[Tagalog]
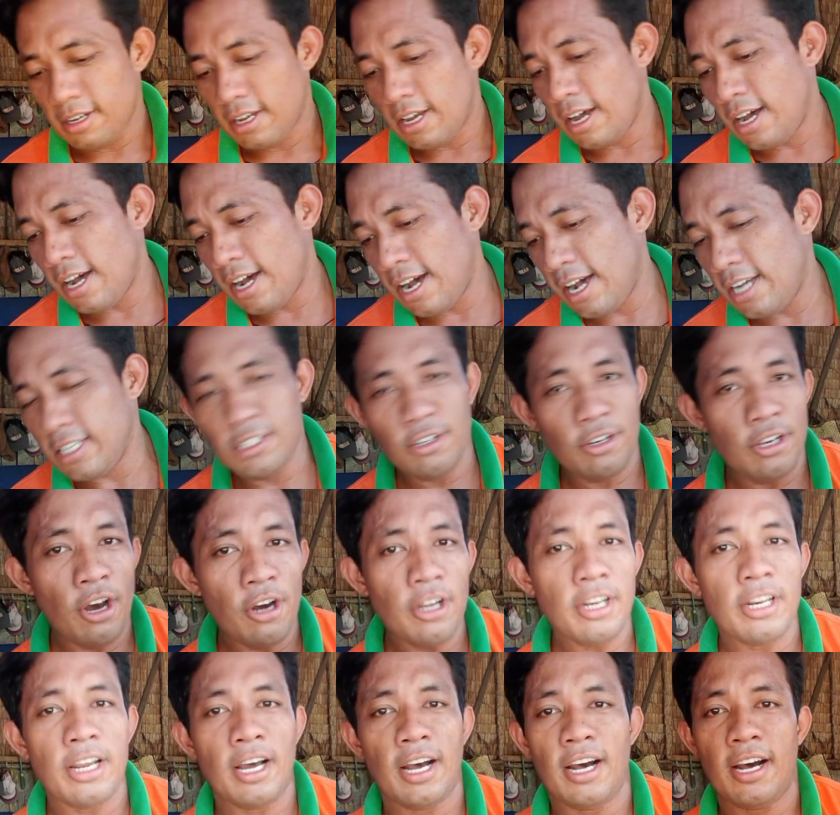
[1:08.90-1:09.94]
Ah, uh, so
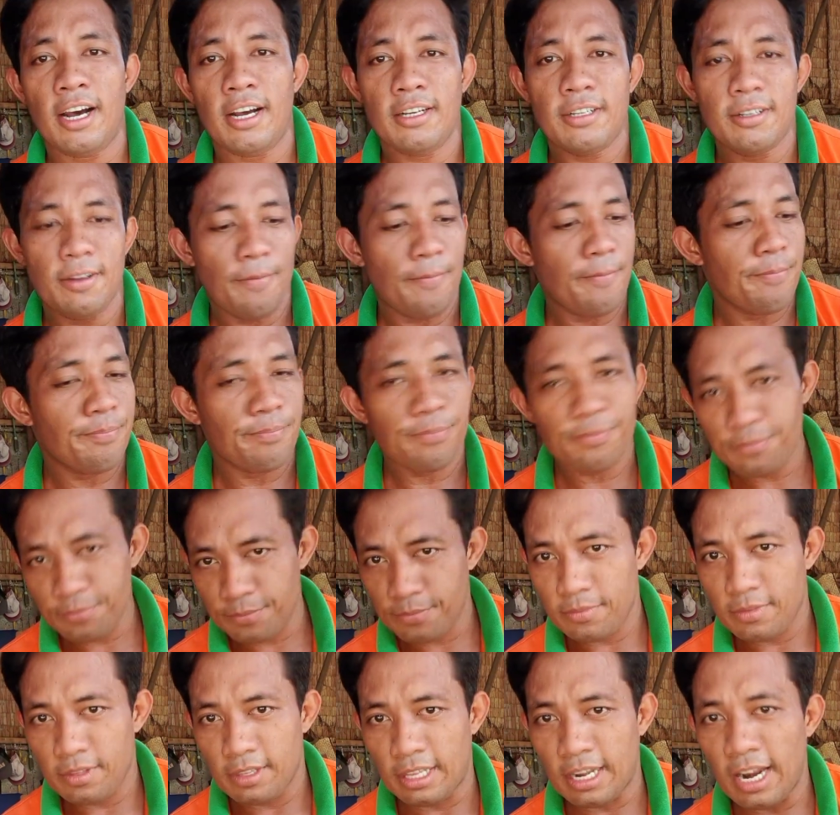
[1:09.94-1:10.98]
yun, ah, uh,
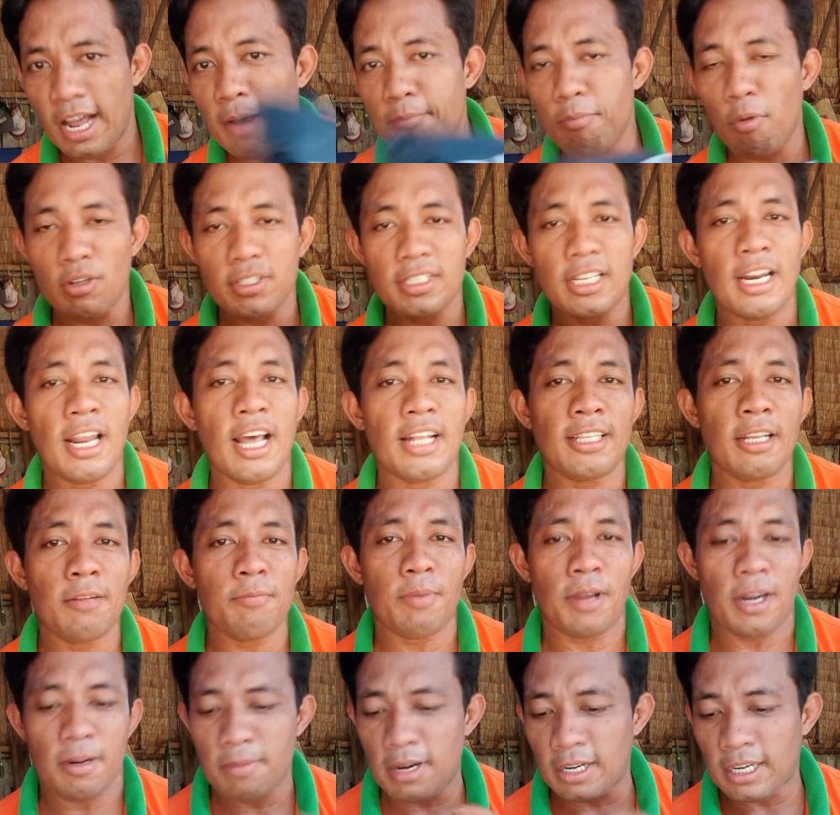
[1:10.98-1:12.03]
tara, buksan natin
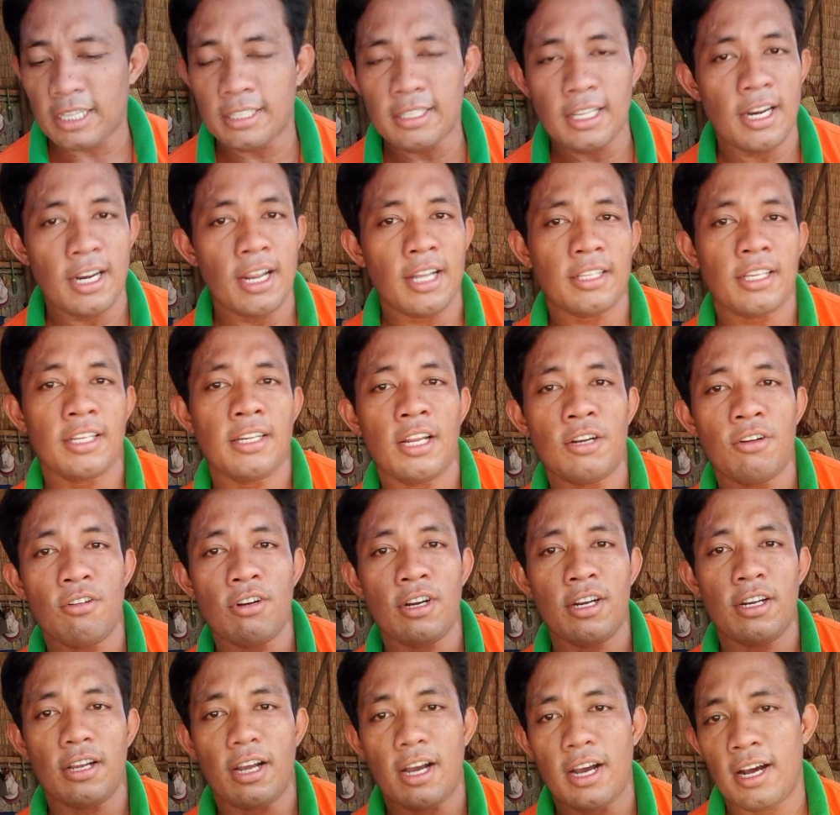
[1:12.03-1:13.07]
para makita natin
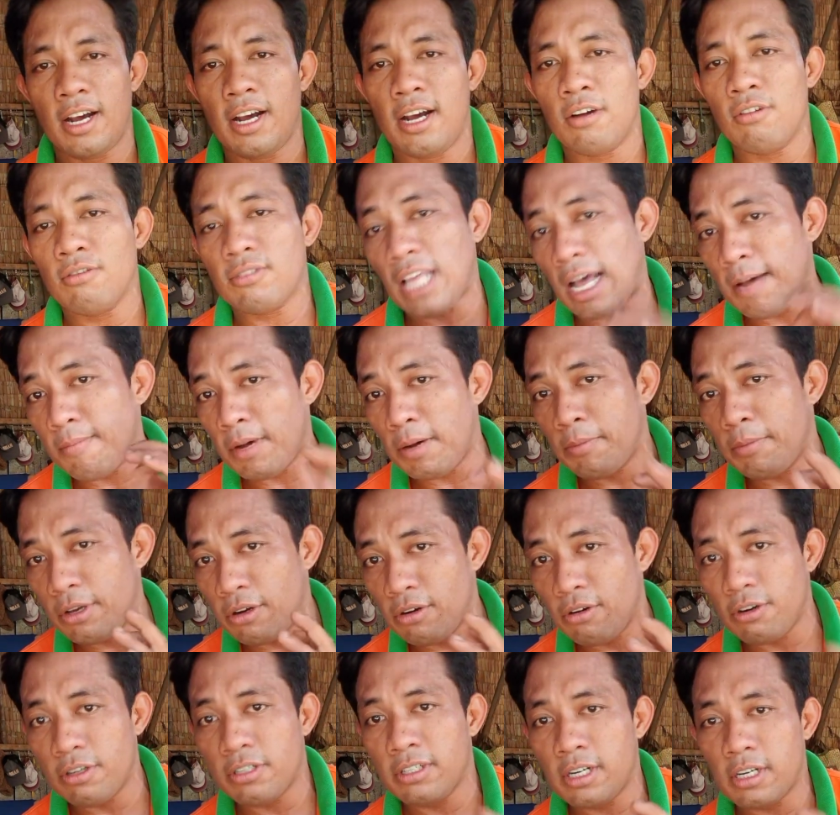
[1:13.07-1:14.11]
anong, uh, kung tama ba
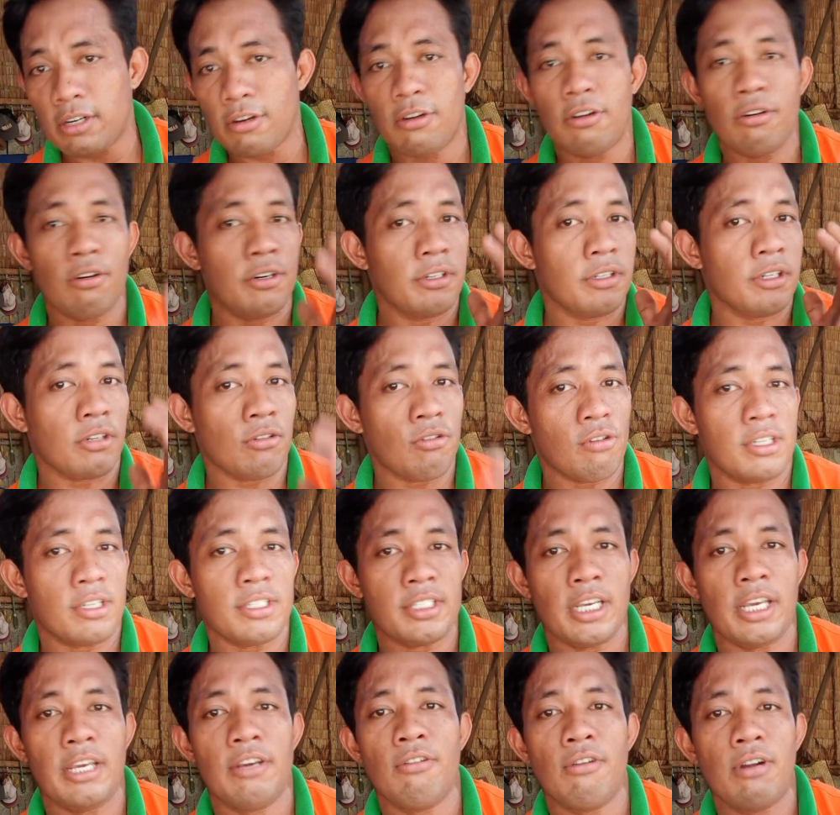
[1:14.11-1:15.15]
yung order ko. Yung order ko
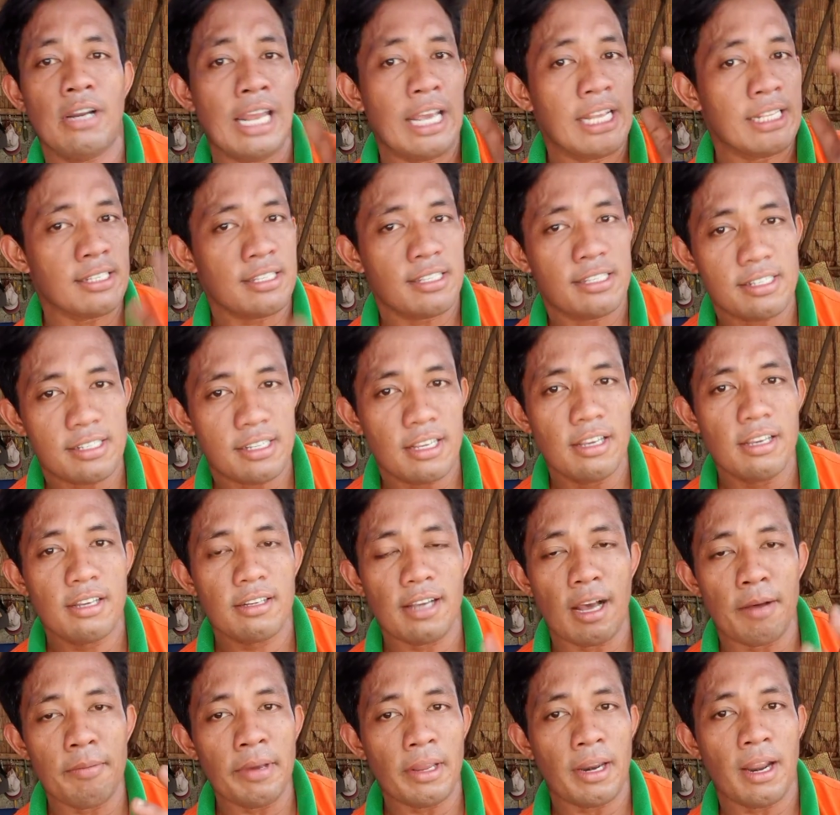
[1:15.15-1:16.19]
kasi yung lens,
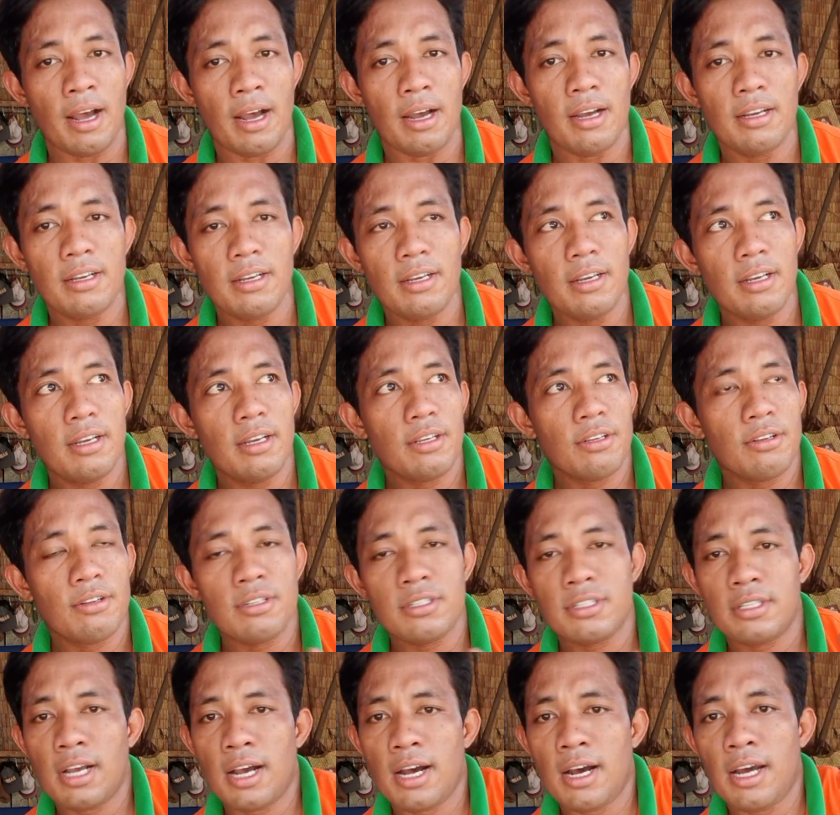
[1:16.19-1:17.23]
camera,
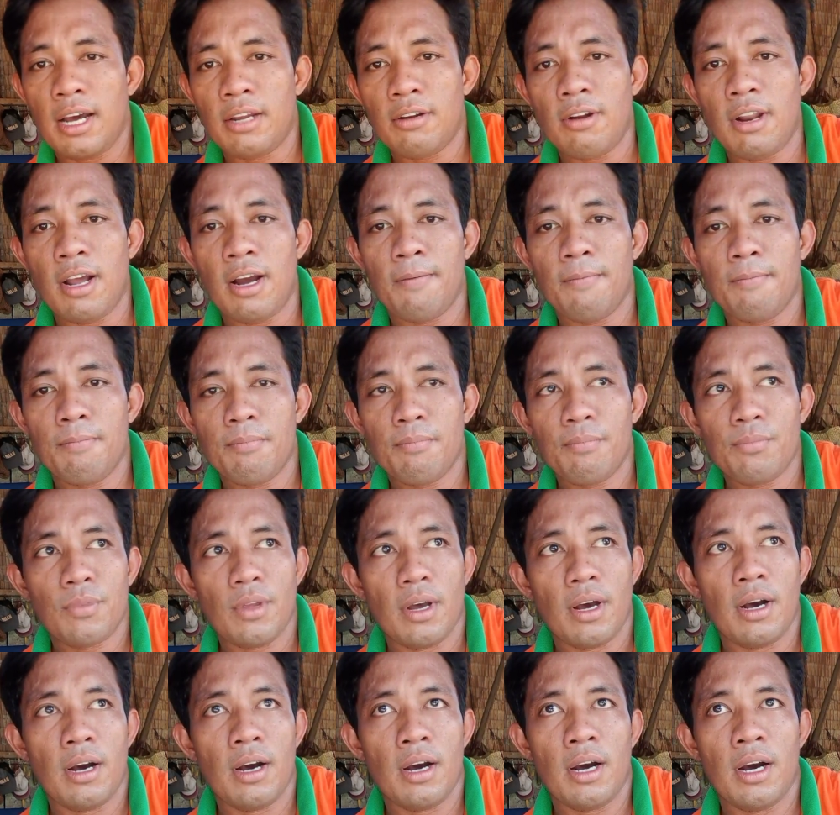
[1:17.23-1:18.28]
yung sa ano lang,
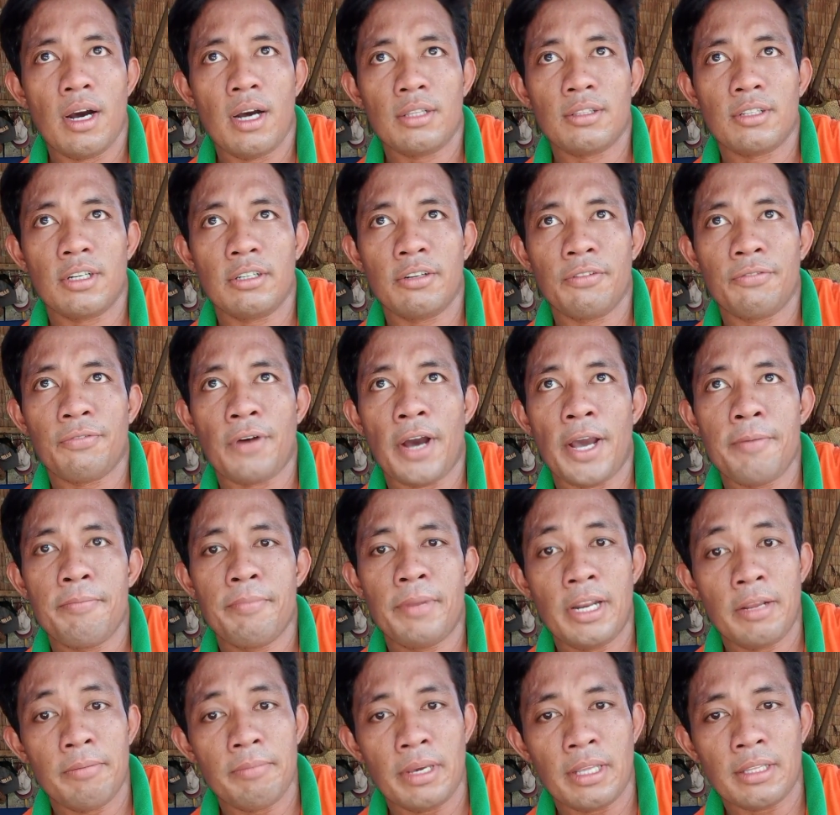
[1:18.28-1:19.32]
uh, ah,
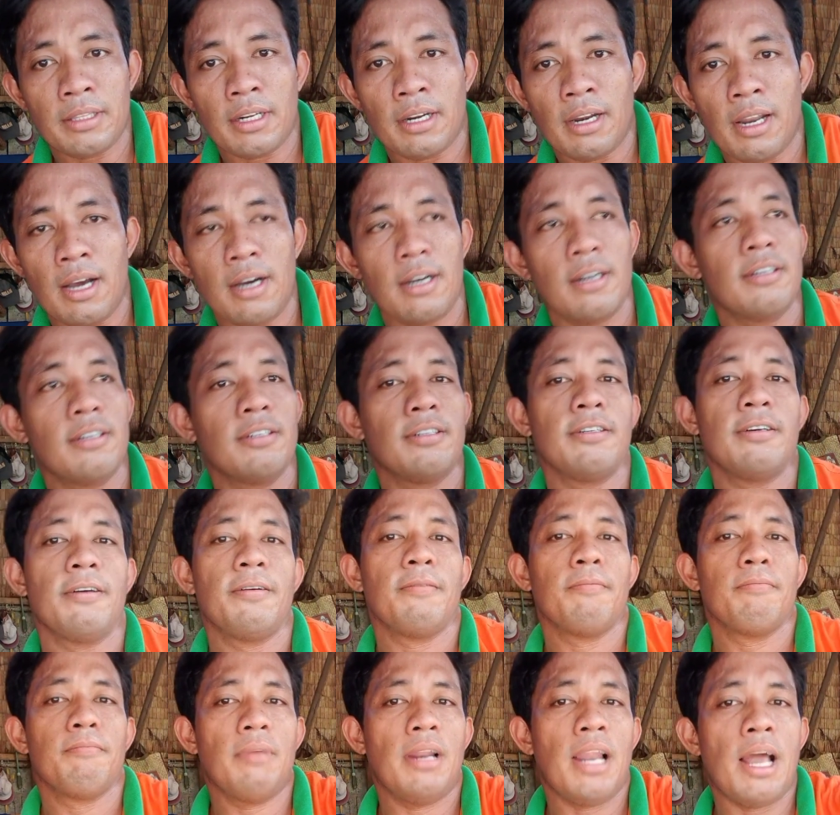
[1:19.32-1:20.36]
35mm lang.
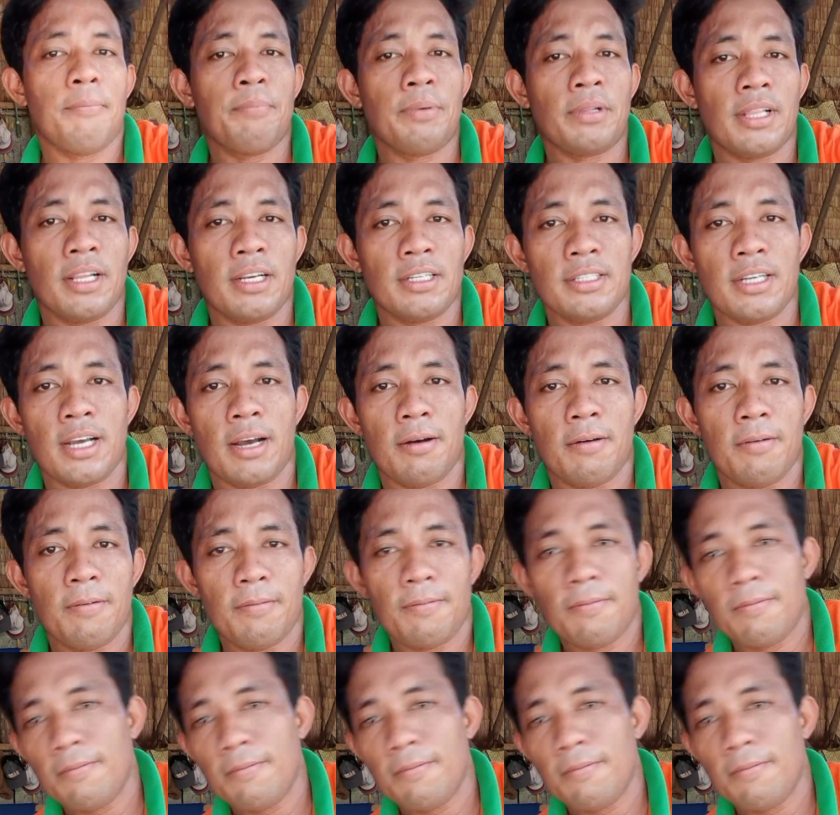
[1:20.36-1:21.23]
Malapit lang siya.